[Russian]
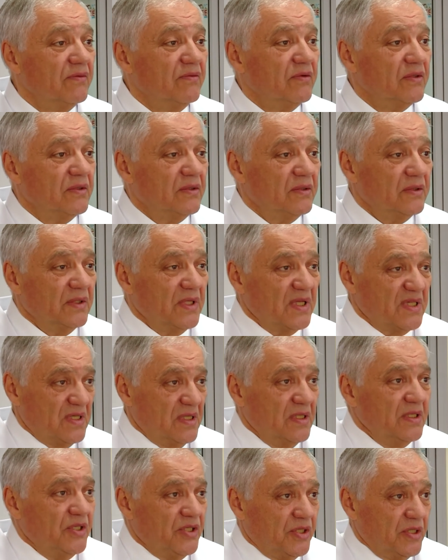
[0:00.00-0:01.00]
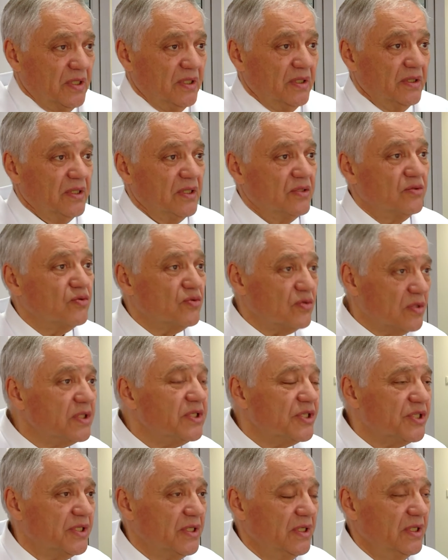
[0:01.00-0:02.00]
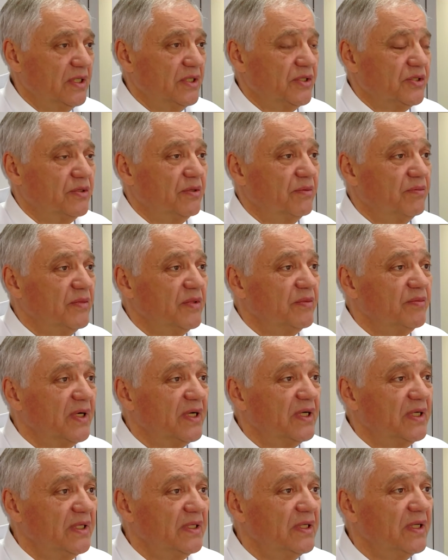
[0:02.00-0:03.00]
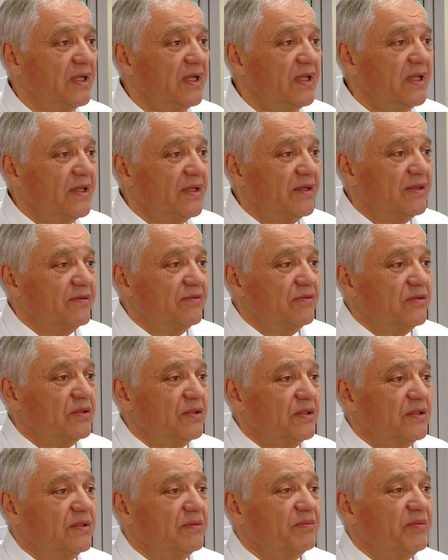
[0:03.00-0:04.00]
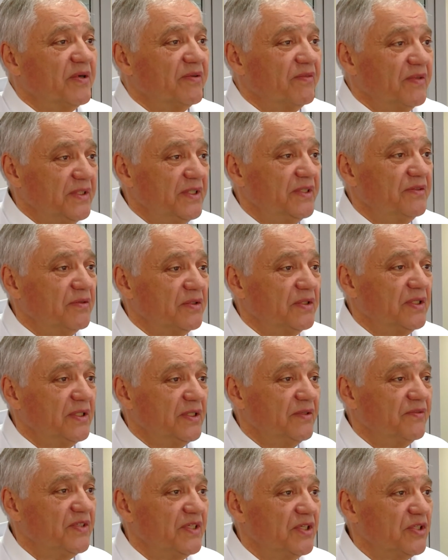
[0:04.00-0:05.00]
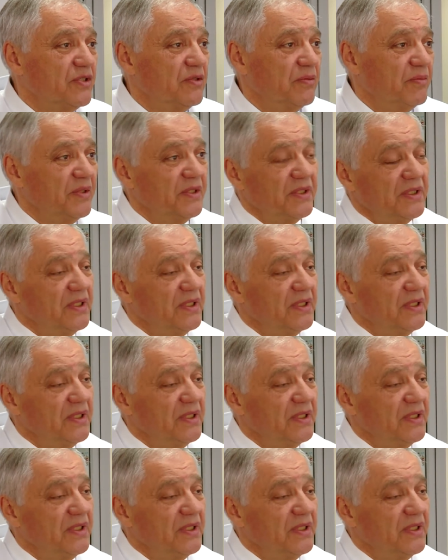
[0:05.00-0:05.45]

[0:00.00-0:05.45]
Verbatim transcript: вот нас слышали, нас услышали, чтобы мы могли вот проводить вот эти все, чтобы